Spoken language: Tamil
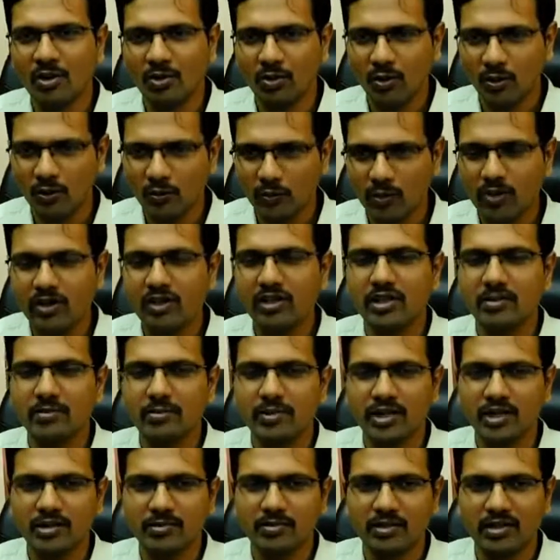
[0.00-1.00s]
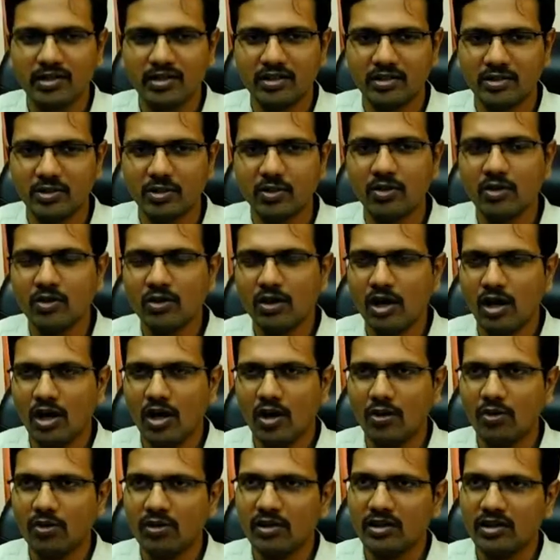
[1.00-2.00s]
ஒவ்வொரு டிபார்ட்மெண்ட்டும்
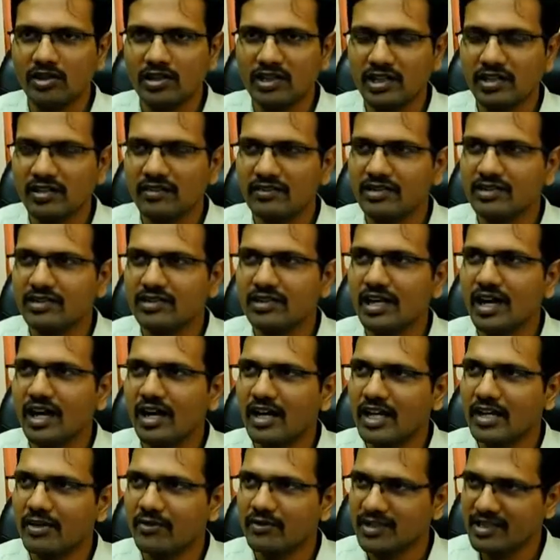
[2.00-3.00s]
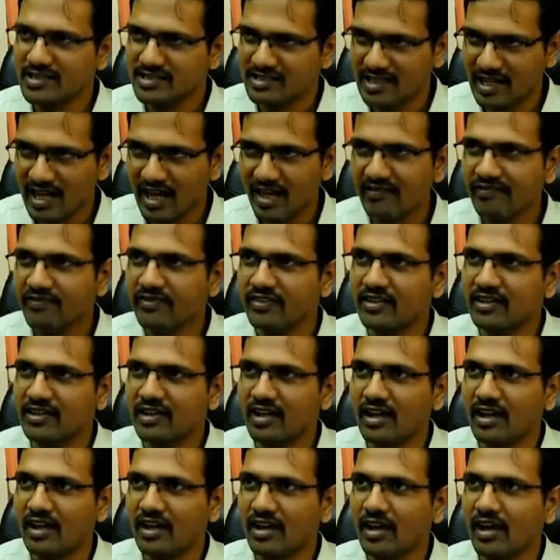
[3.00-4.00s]
அவங்கக்கிட்ட வந்து அடிக்குவேட் ஸ்டாஃப்
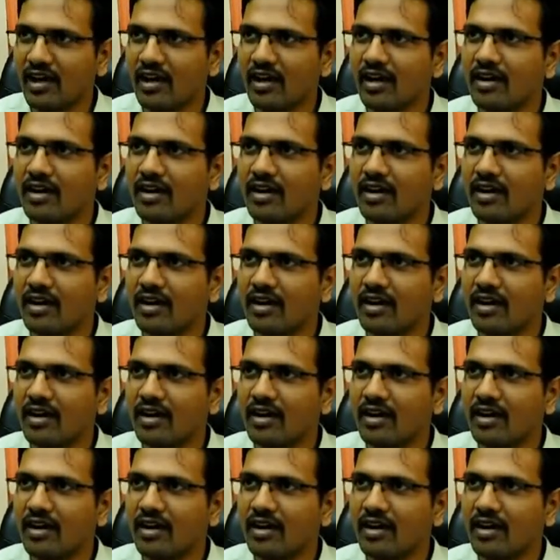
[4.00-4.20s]
இருக்காங்களா